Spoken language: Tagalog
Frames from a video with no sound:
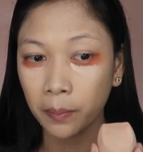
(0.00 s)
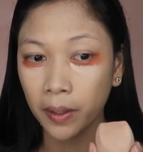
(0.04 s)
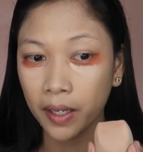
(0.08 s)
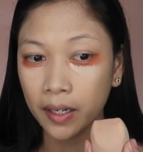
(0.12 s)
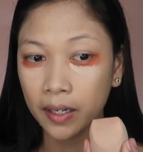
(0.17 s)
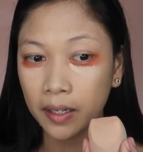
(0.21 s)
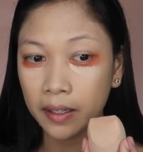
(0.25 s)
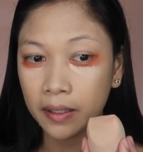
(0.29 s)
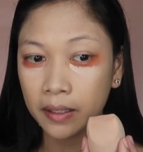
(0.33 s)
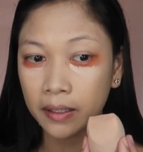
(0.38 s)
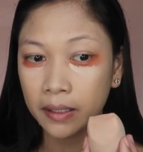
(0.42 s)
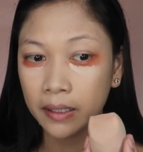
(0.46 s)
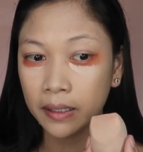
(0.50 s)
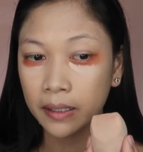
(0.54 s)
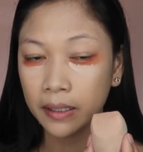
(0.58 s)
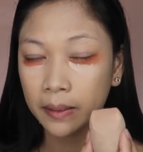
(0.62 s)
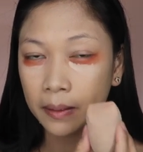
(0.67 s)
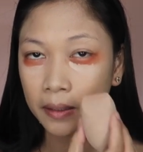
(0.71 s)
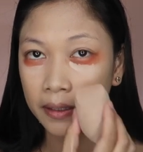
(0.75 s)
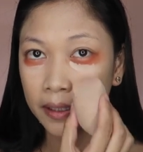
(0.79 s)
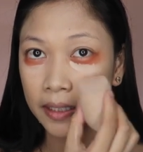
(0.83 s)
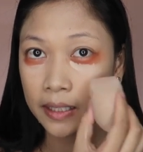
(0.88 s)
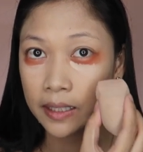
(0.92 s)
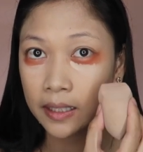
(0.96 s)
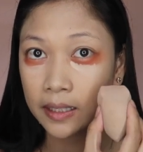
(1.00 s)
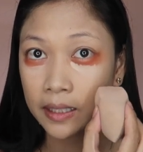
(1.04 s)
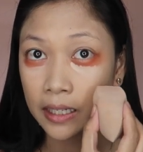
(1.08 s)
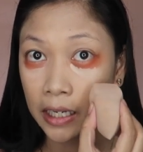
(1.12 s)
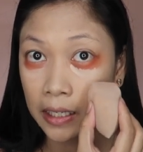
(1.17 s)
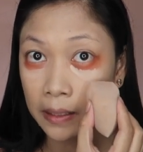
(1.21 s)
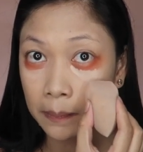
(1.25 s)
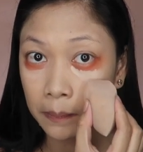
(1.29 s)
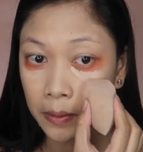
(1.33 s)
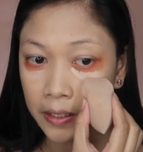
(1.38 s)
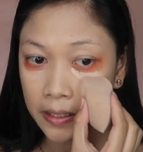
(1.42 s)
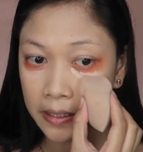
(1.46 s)
Parang
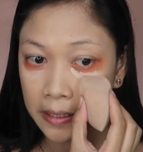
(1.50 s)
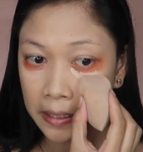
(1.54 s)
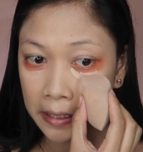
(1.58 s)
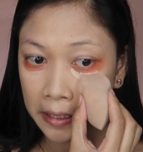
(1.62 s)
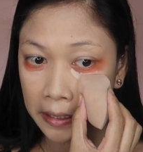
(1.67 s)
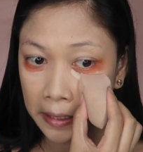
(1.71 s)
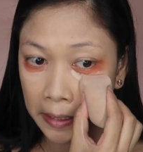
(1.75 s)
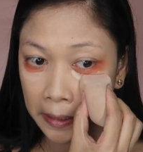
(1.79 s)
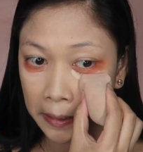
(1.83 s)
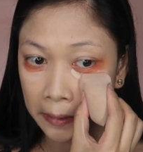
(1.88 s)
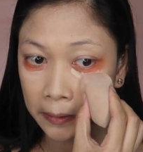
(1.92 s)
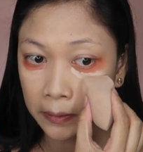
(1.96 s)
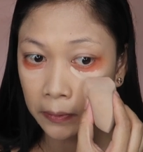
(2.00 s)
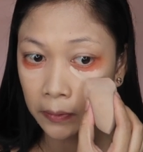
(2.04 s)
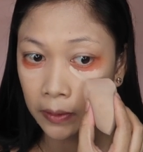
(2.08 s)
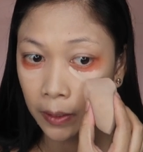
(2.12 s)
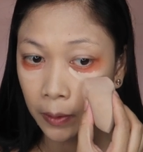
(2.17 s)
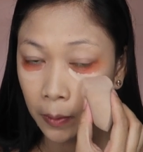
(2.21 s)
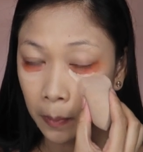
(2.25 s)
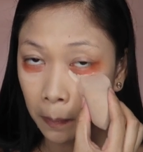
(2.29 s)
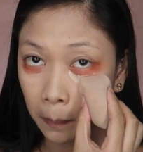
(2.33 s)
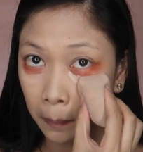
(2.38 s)
dinidikit, mas dinidikit ko lang